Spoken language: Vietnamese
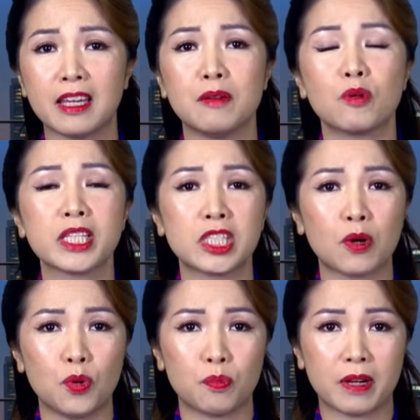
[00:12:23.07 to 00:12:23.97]
kỳ một cái
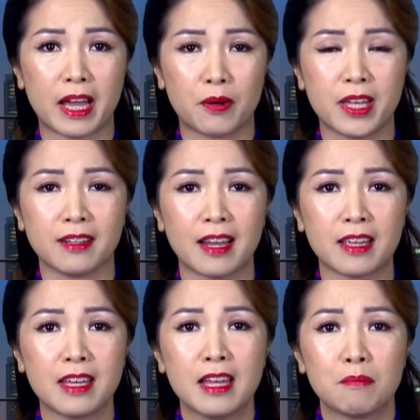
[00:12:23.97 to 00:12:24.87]
châu lục nào hiện
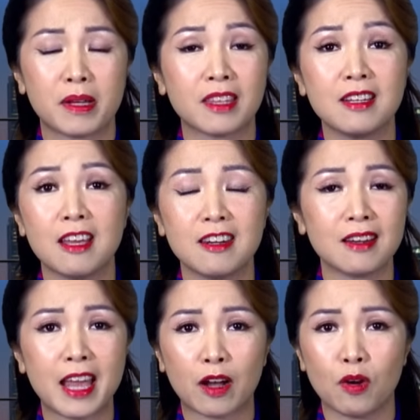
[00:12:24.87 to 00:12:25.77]
nay mà tình hình
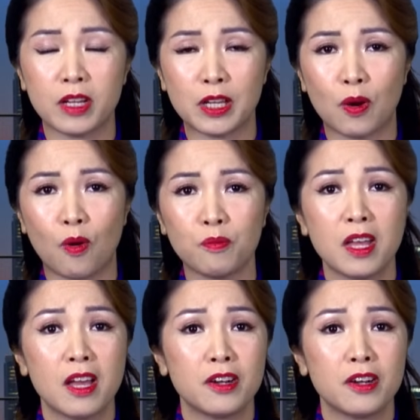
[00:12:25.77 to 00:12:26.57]
nó đang yên ổn,